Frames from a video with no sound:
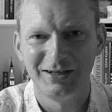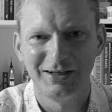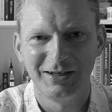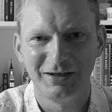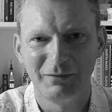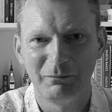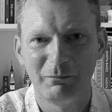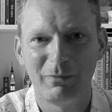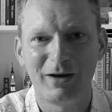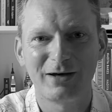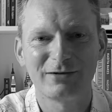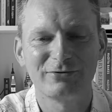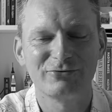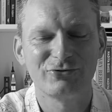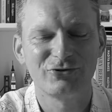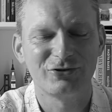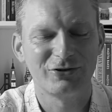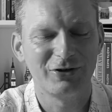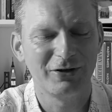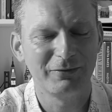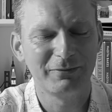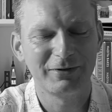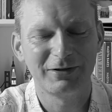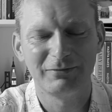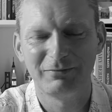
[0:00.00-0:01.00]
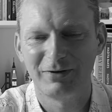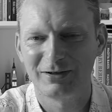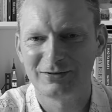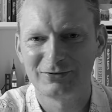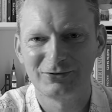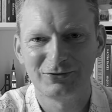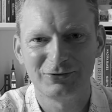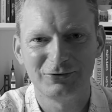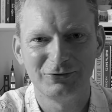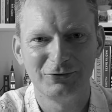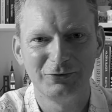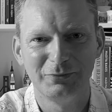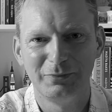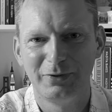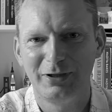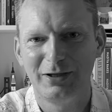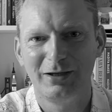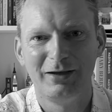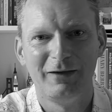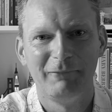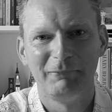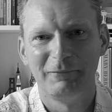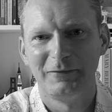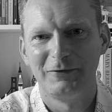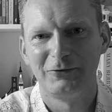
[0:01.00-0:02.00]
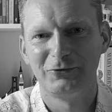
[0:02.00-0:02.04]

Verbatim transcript: E, bardzo dobry, bardzo lubię.